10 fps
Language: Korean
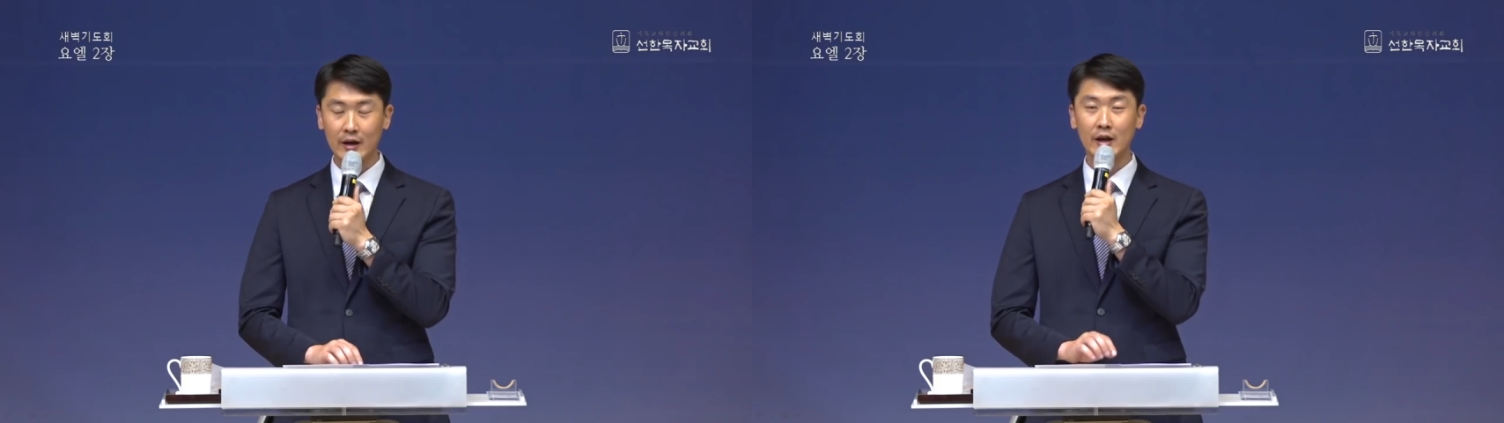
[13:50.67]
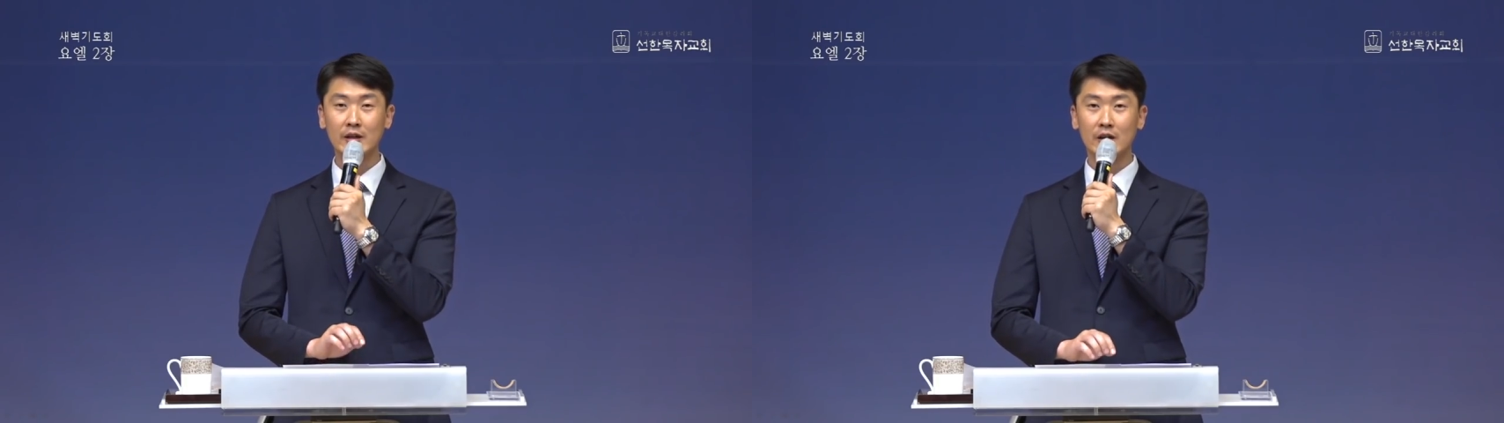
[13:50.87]

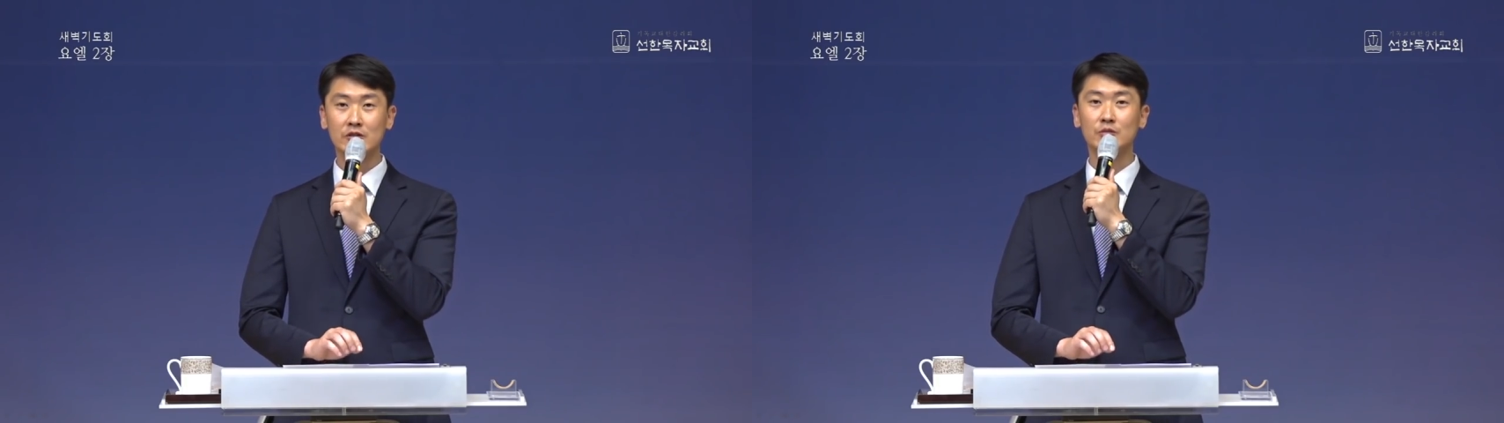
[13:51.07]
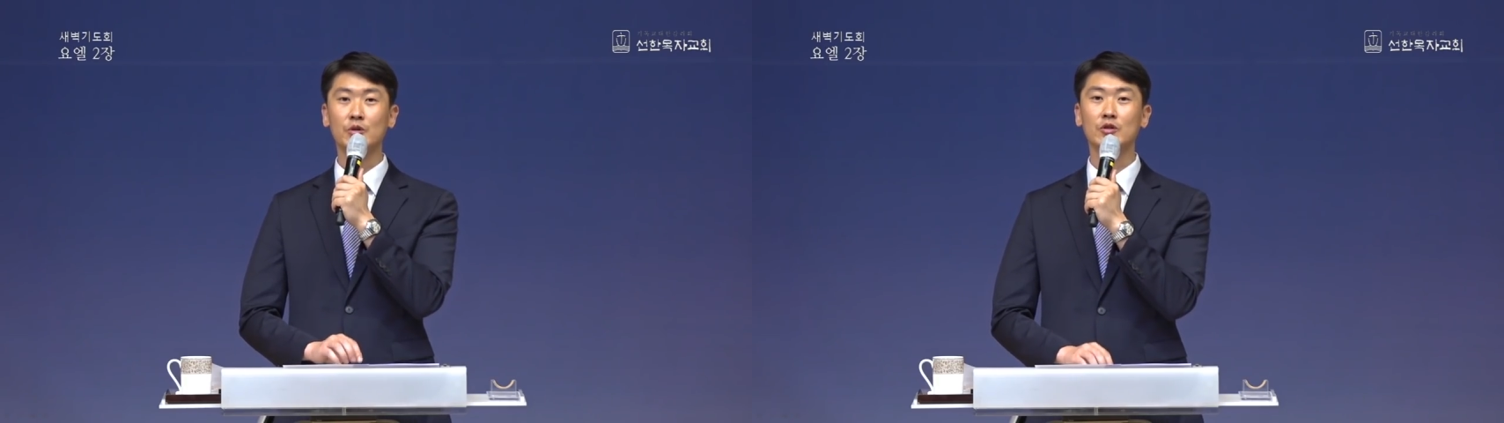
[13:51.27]

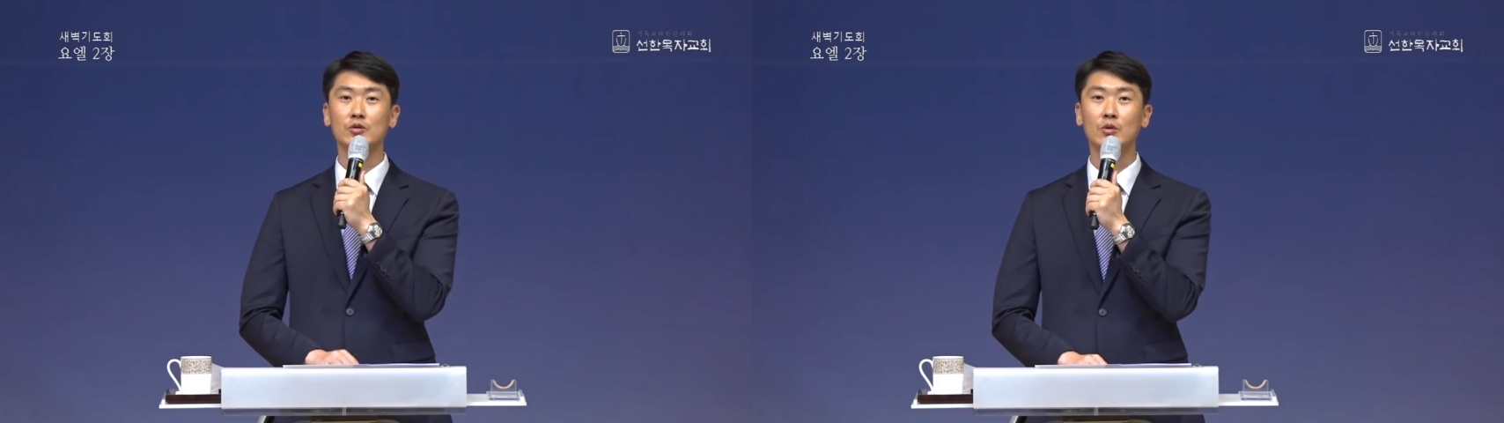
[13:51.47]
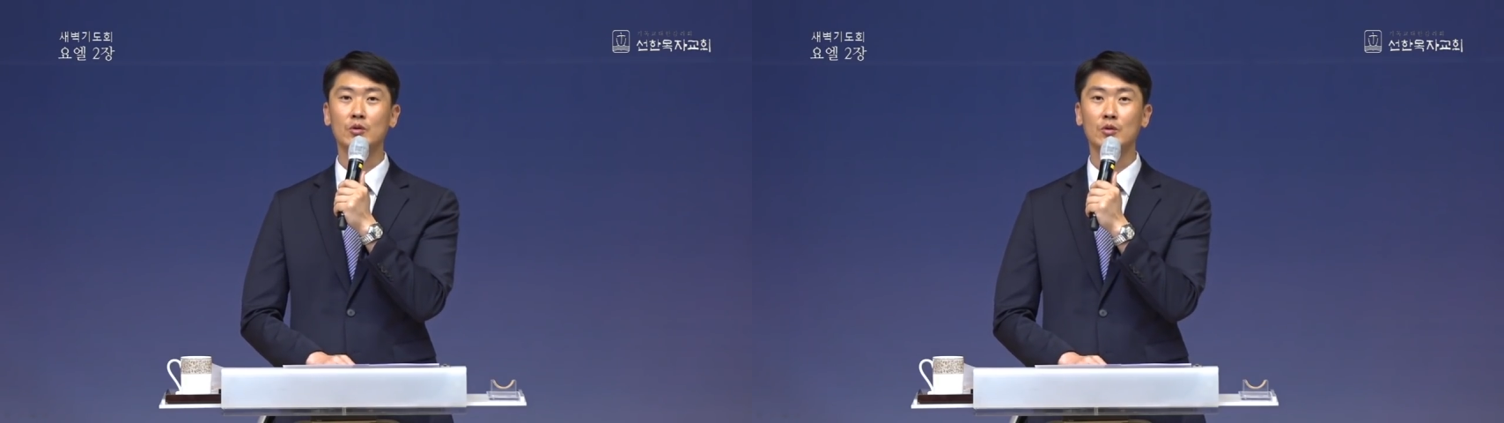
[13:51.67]

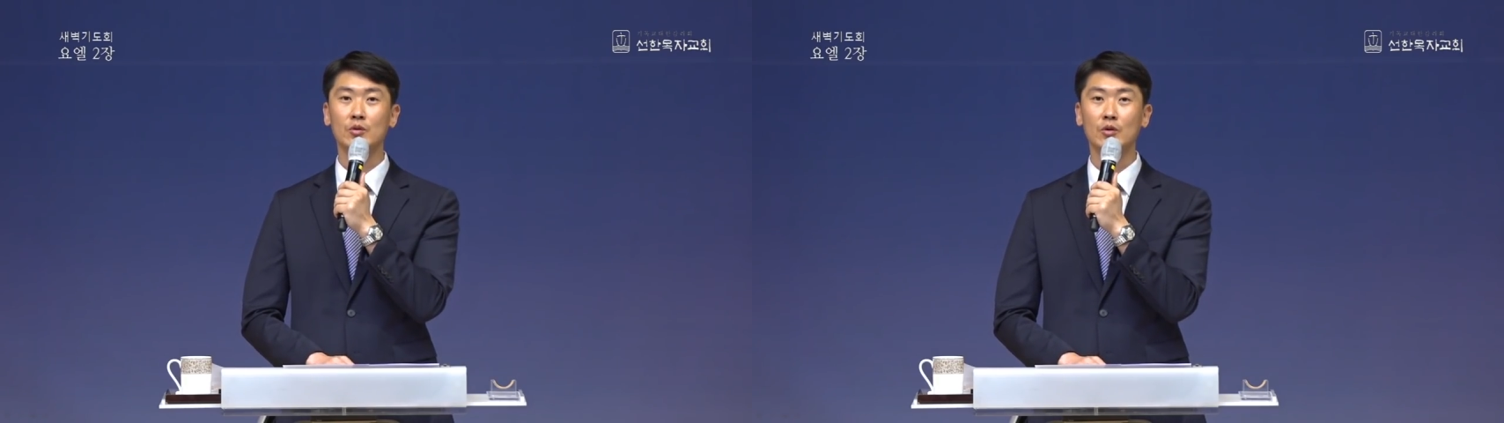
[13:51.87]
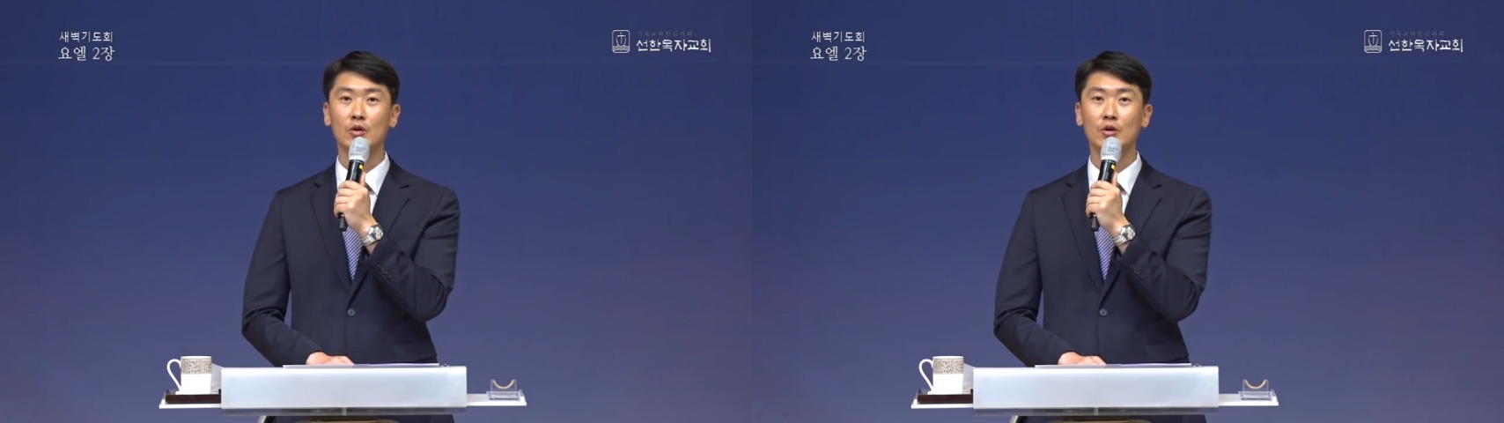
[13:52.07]
깨달았으면서도